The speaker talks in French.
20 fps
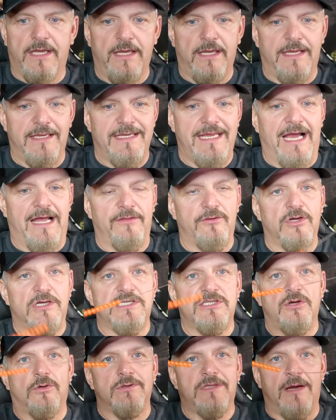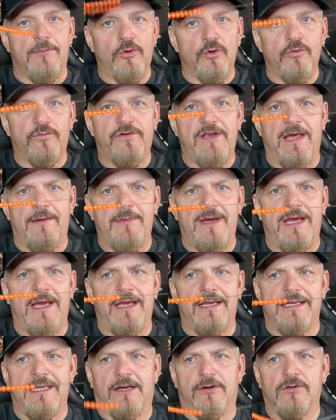Il y en a qui sont en monofilament,
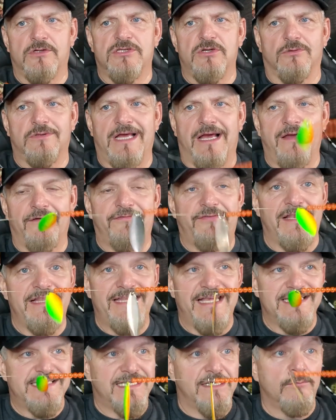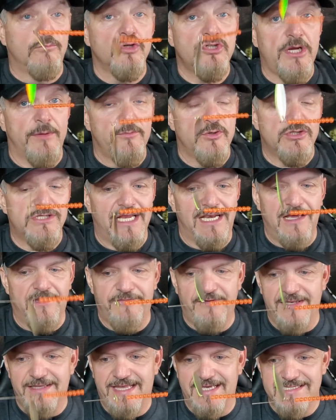il y en a qui sont en fil d'acier. Moi, j'aime mieux celle en
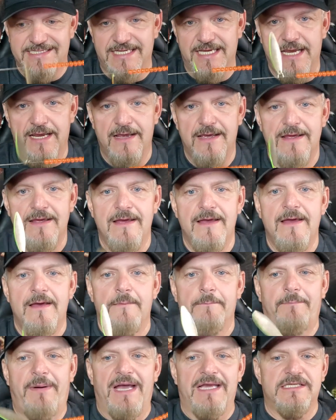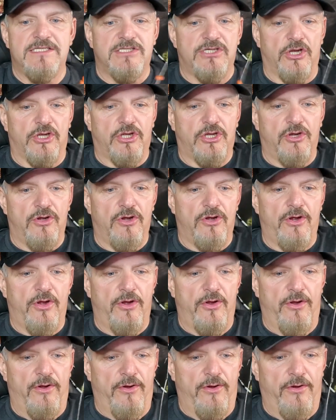fil d'acier parce que
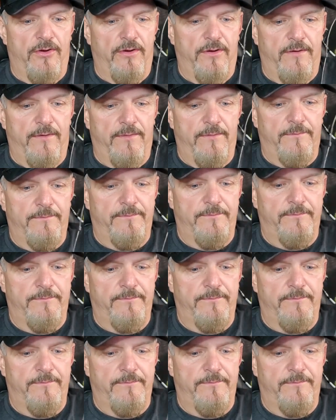euh,